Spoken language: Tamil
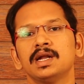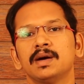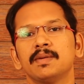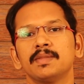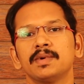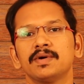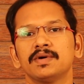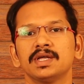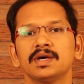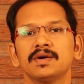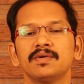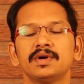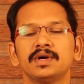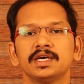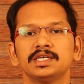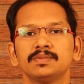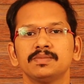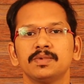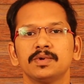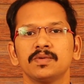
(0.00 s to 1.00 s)
நம்மளை வந்து அவர்
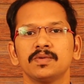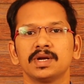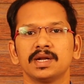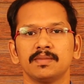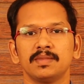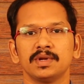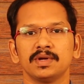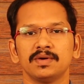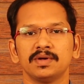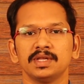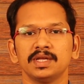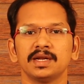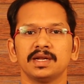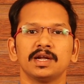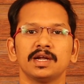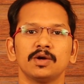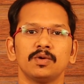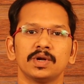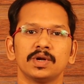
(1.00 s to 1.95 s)
டெஸ்ட் பண்ணுவார் நம்மளுக்கு வந்து என்ன